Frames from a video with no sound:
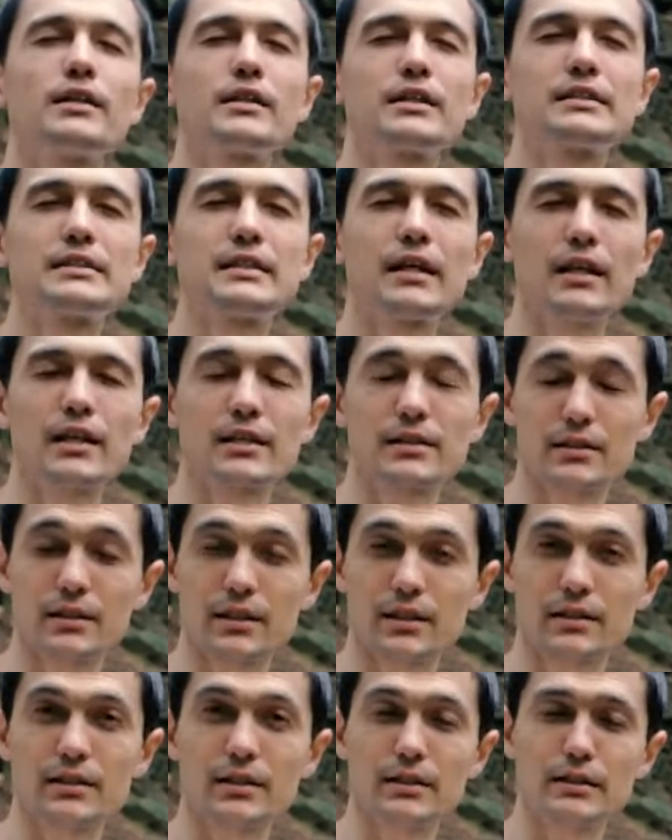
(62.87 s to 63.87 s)
– это
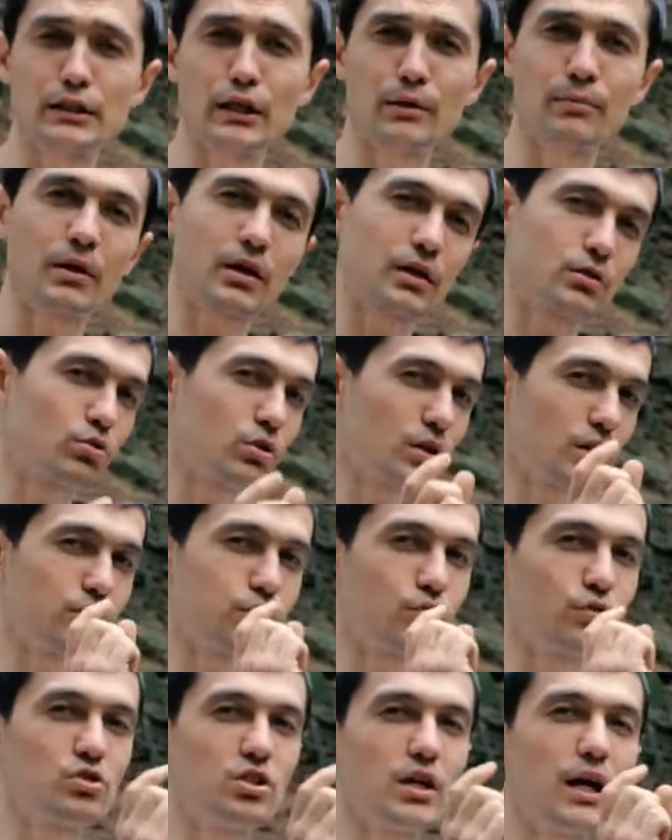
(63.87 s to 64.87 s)
целостная система, которая
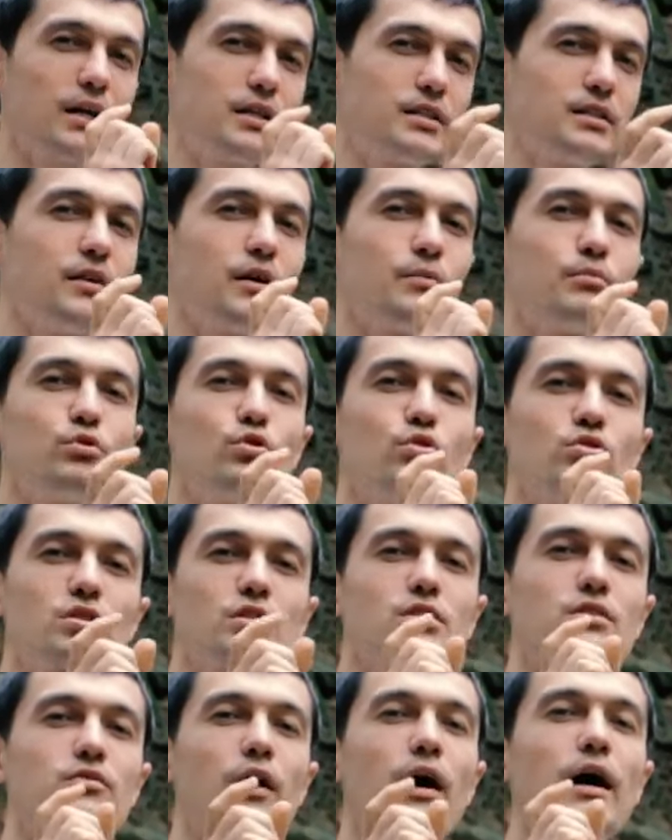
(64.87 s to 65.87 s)
включает в себя
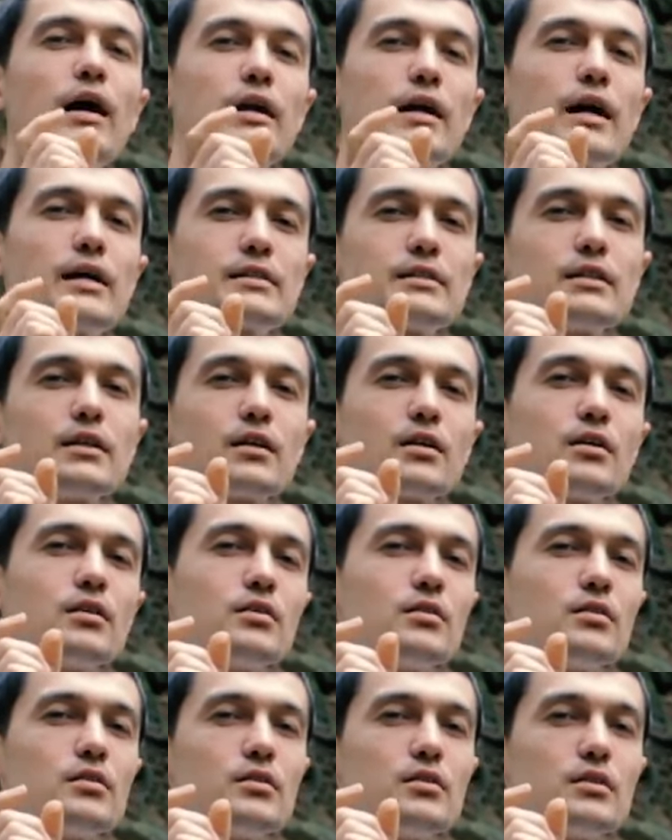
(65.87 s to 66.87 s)
множество разных
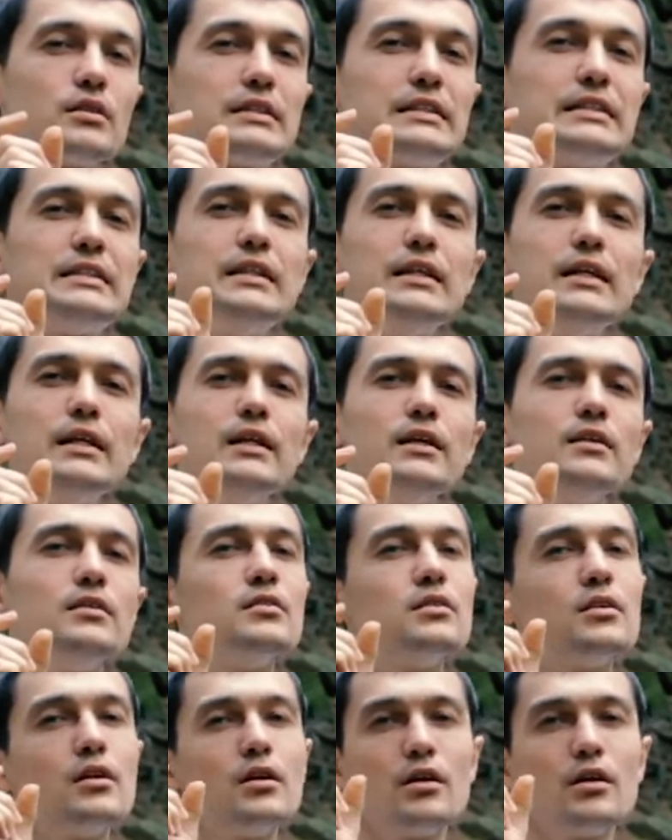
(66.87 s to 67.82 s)
э, стилей,